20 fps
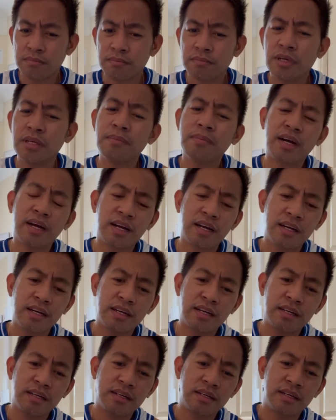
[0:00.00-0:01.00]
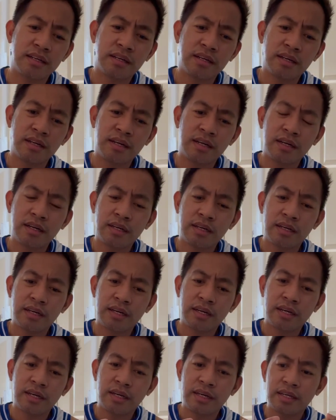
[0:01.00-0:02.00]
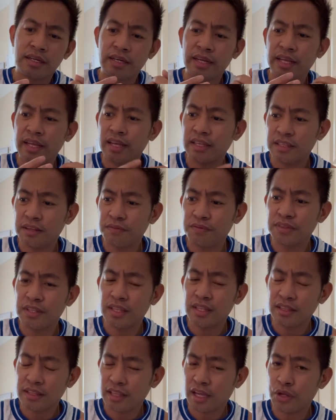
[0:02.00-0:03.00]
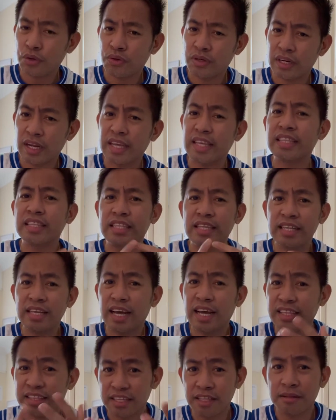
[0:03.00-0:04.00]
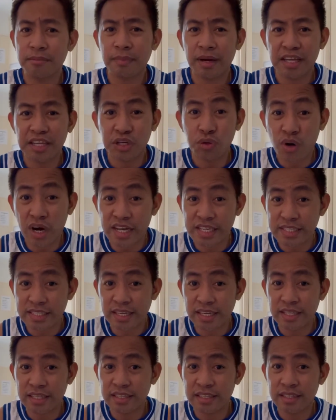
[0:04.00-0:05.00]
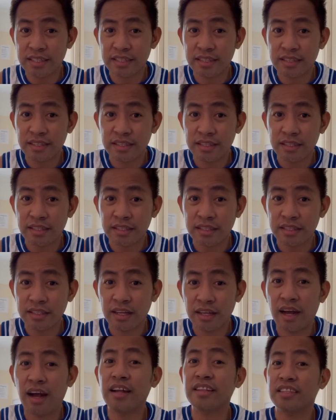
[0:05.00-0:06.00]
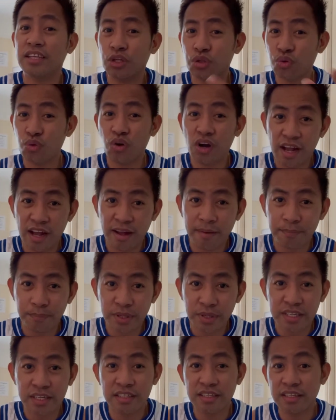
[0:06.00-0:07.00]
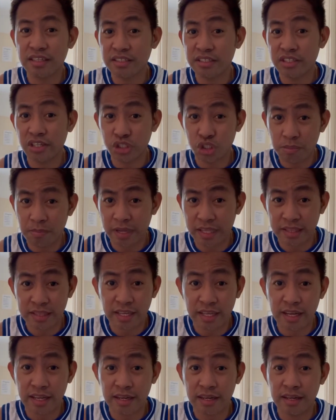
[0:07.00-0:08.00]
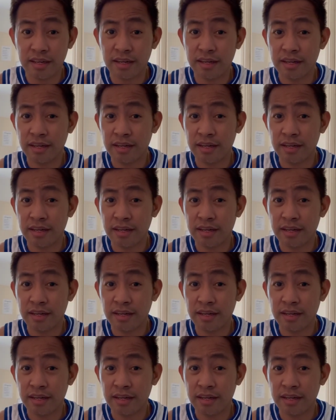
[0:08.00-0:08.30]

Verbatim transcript: may mga negative din tayo na hindi natin maiwasan. At ito nga ang pagiging judgmental.